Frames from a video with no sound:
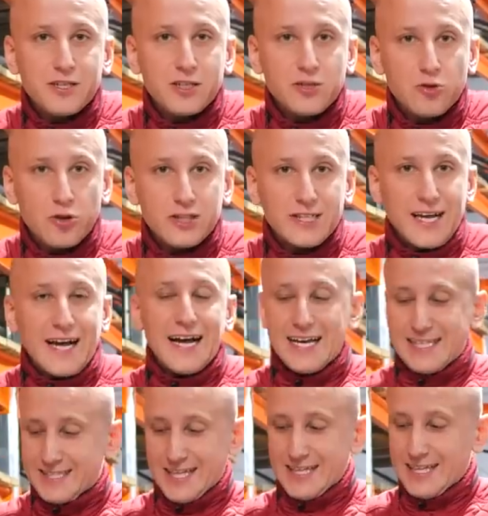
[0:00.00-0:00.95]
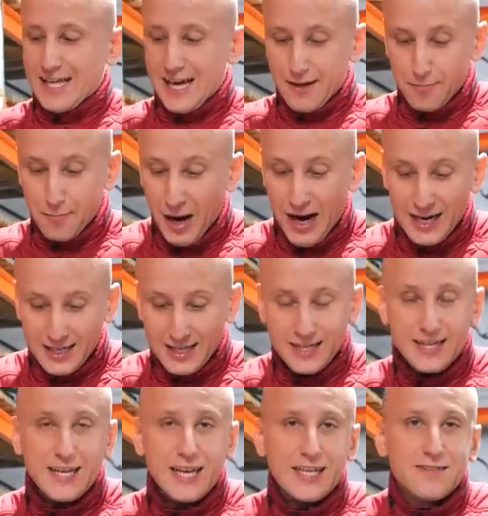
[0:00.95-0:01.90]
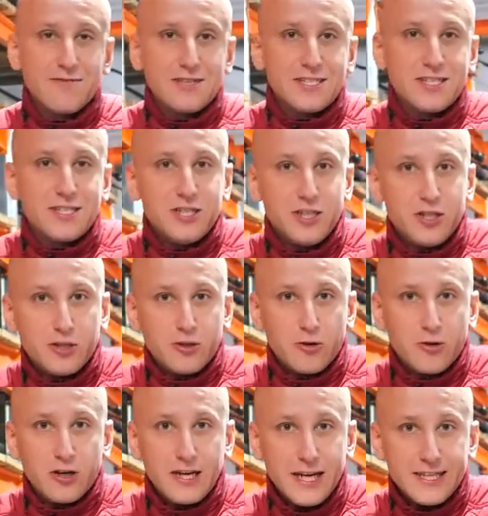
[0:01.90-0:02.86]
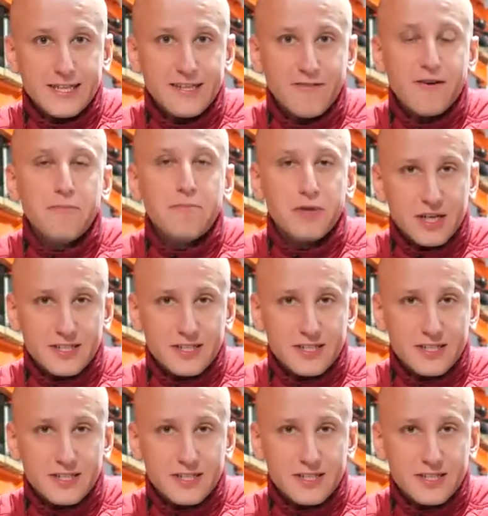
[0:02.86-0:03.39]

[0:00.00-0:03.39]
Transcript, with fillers: без износа. Это нормально для 24-летнего